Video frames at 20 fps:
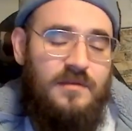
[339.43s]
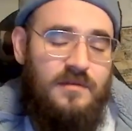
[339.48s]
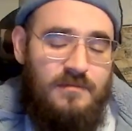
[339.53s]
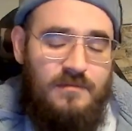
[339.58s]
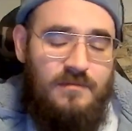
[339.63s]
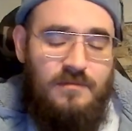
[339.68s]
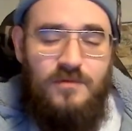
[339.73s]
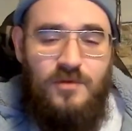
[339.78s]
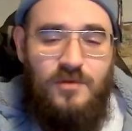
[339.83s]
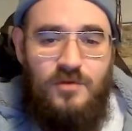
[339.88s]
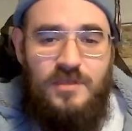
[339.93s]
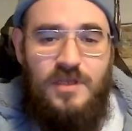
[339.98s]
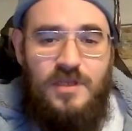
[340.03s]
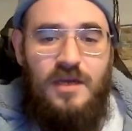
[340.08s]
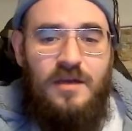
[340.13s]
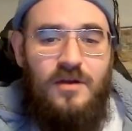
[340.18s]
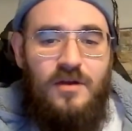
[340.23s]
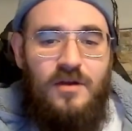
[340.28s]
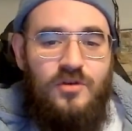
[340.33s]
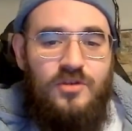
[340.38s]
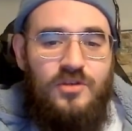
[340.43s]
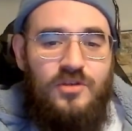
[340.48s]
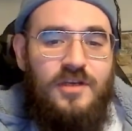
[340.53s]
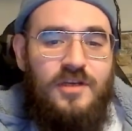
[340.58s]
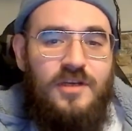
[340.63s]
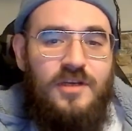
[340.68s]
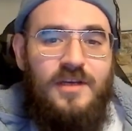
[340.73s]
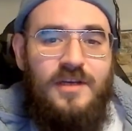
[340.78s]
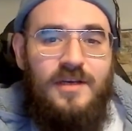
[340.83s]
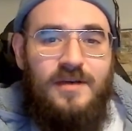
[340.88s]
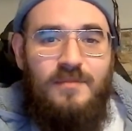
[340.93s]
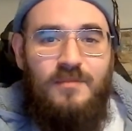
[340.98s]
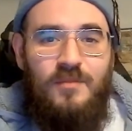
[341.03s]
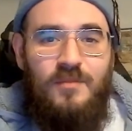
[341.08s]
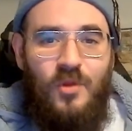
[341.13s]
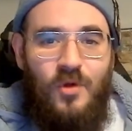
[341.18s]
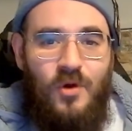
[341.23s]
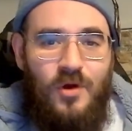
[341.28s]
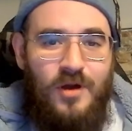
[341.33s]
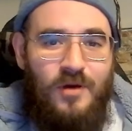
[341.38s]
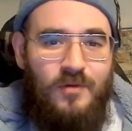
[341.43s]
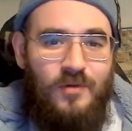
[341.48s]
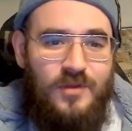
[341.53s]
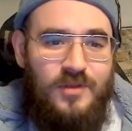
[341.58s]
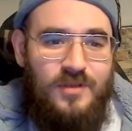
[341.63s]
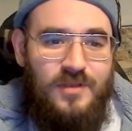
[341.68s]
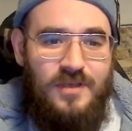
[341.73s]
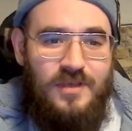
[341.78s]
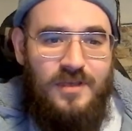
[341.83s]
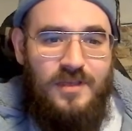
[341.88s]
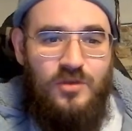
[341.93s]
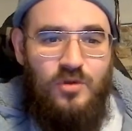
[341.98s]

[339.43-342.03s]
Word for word: Ну, друзья, короче, много вот э,